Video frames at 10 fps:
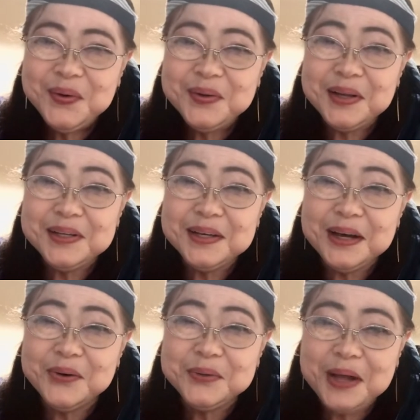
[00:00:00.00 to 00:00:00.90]

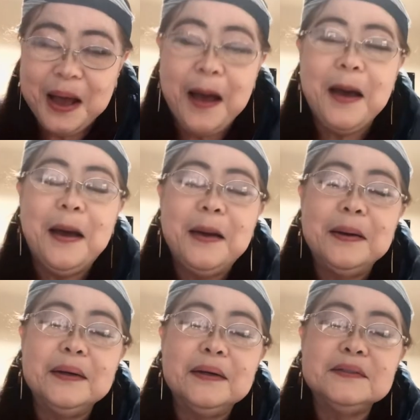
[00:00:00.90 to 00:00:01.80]
Naligaw na.
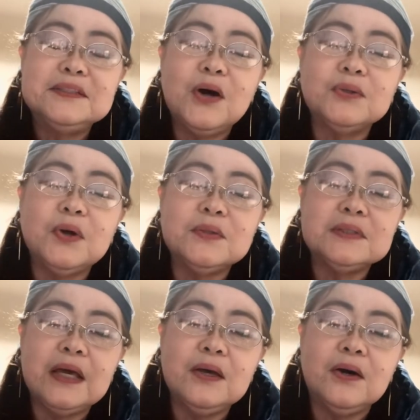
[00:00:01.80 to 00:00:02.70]
Shoutout
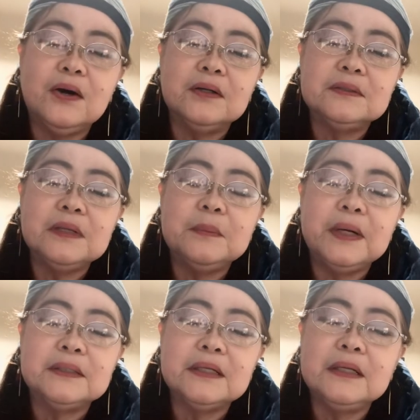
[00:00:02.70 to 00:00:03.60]
sa'yo, si
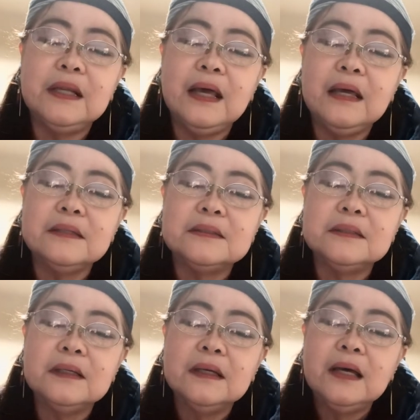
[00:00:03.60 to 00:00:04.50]
Martinez.
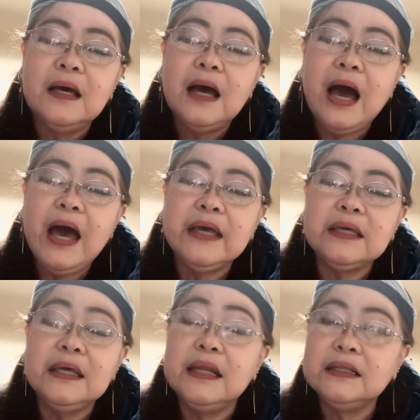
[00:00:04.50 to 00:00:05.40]

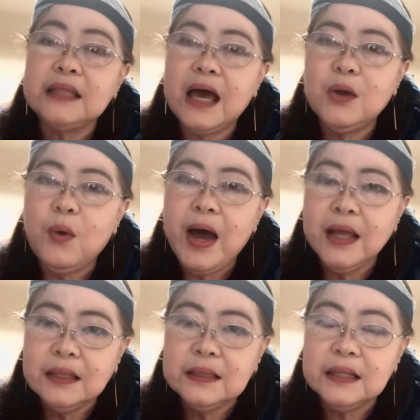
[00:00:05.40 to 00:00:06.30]
Aiki ng
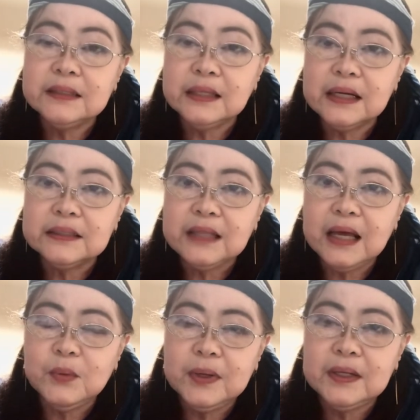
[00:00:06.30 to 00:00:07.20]
Taiwan, ng taga
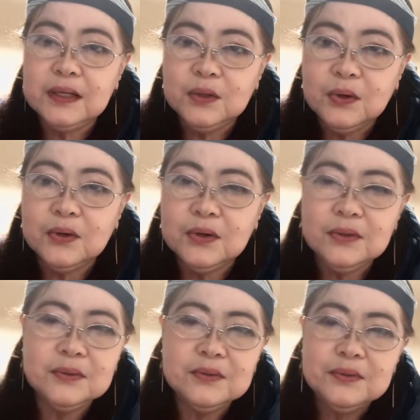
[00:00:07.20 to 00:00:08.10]
Taiwan, hello.
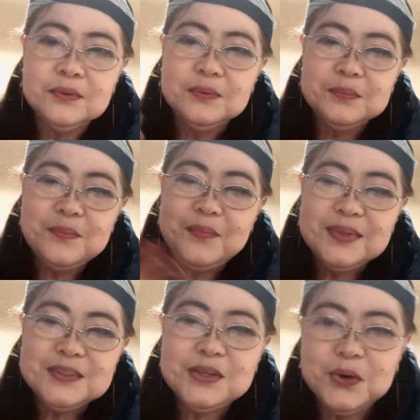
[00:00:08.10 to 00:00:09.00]

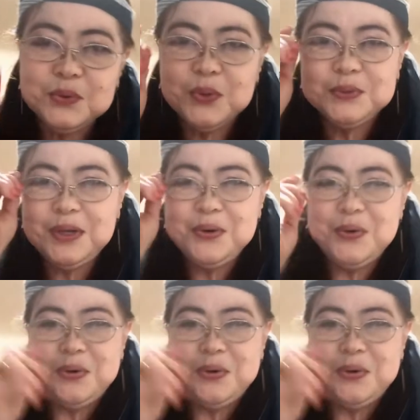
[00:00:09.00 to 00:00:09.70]
Shoutout sa'yo.